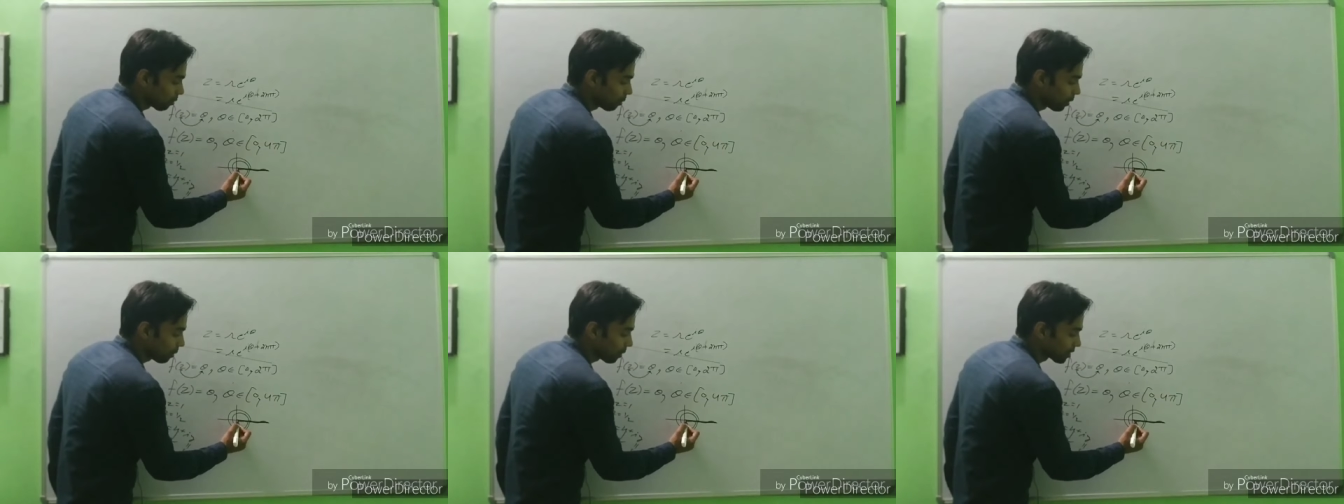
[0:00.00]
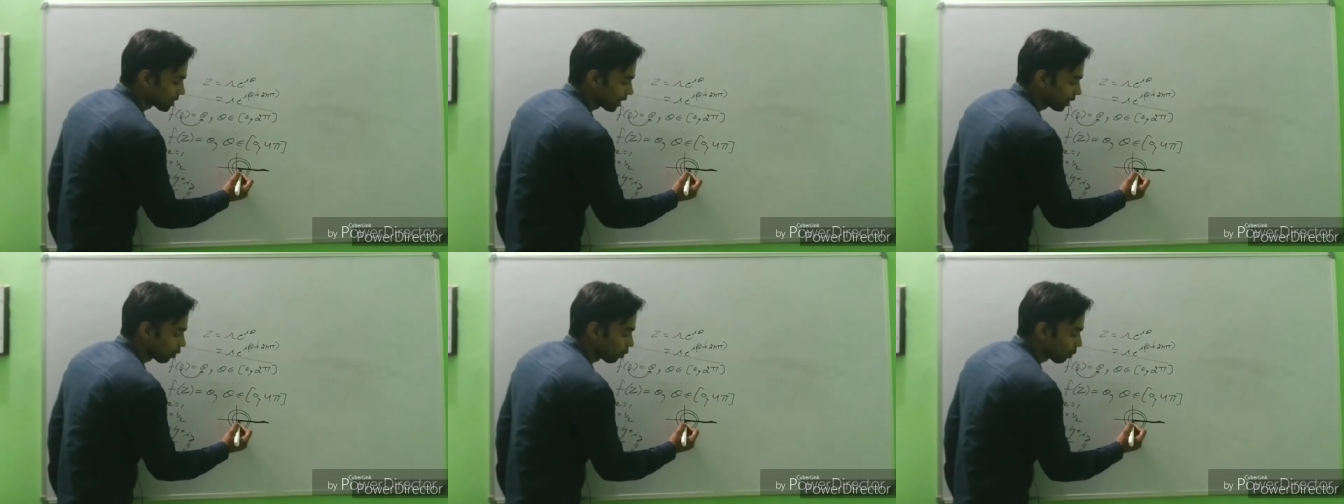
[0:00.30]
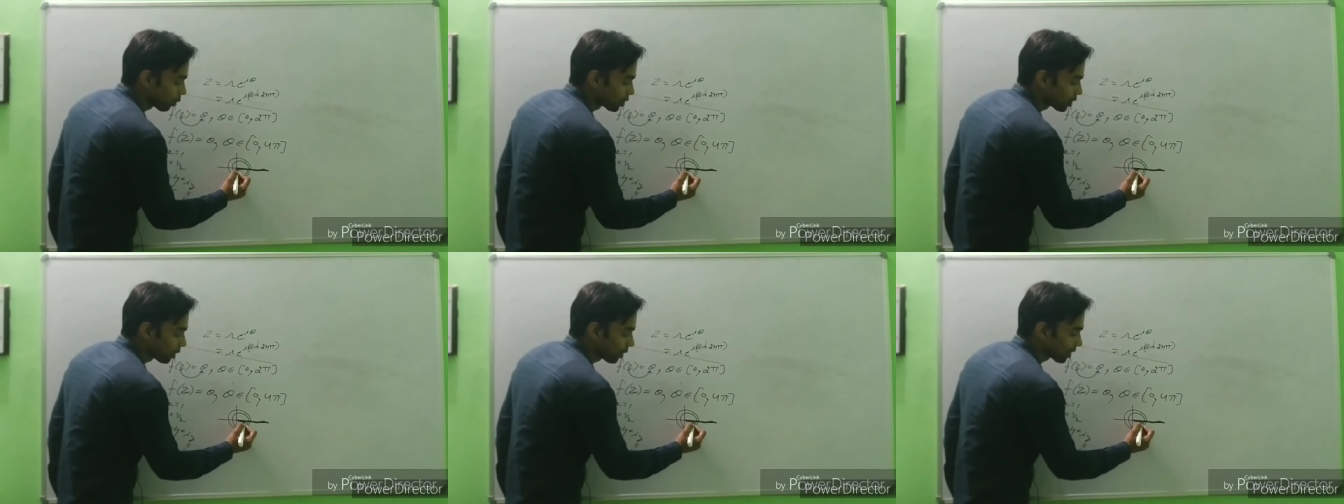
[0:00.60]
जब भी मैं जेड
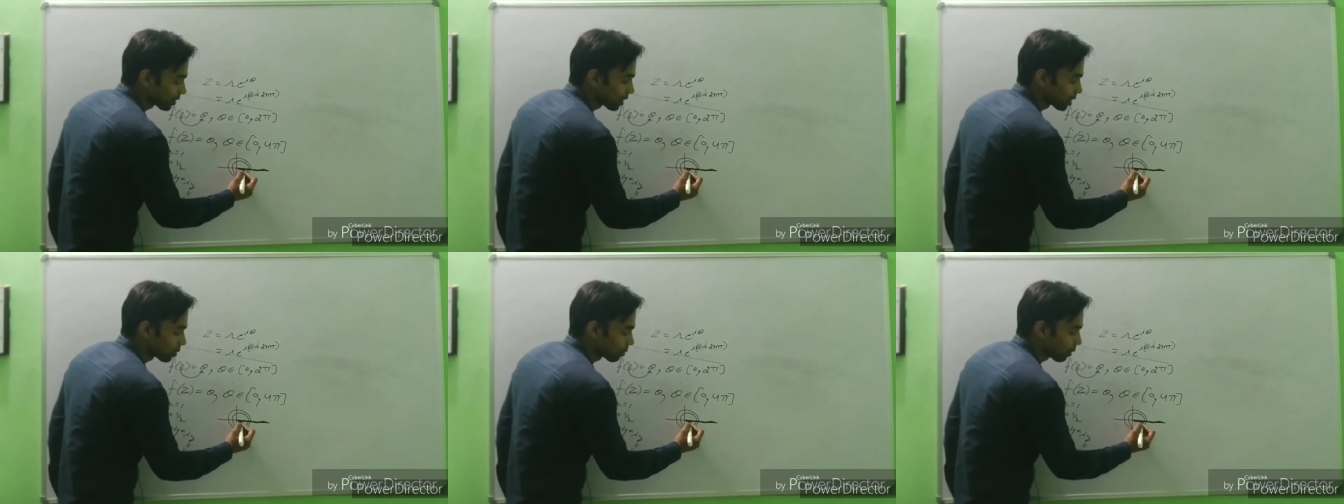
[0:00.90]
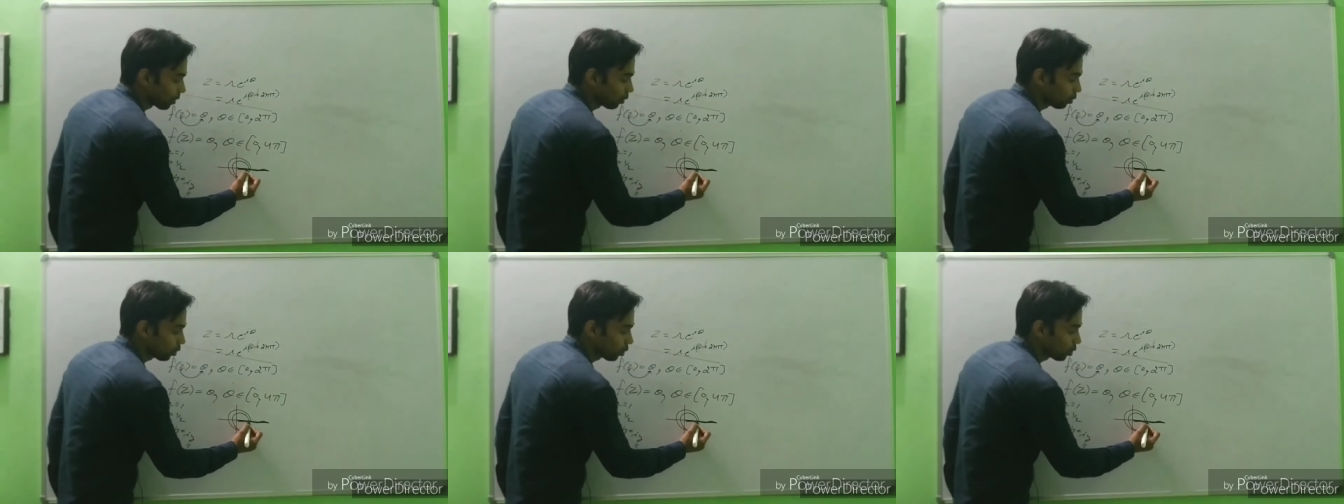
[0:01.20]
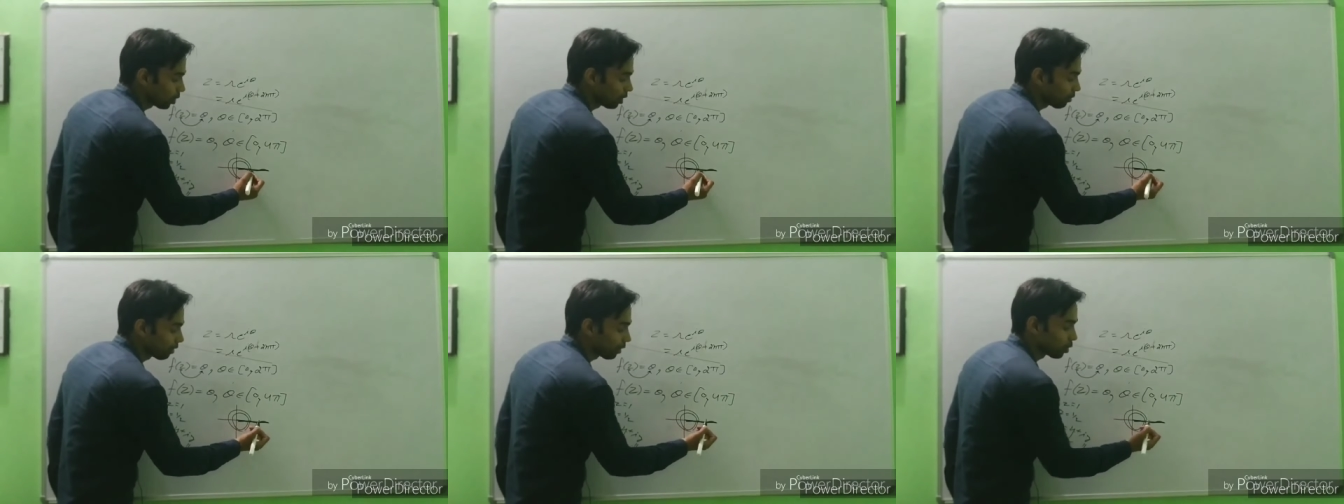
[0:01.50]
को पॉजिटिव एक्सेस करूँ
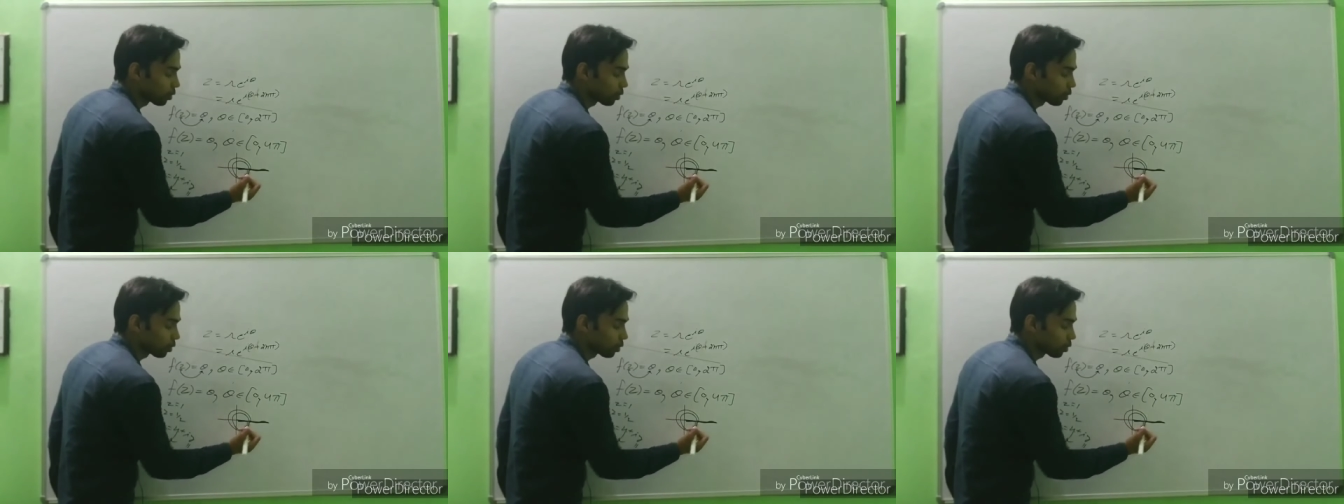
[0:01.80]
तो तीन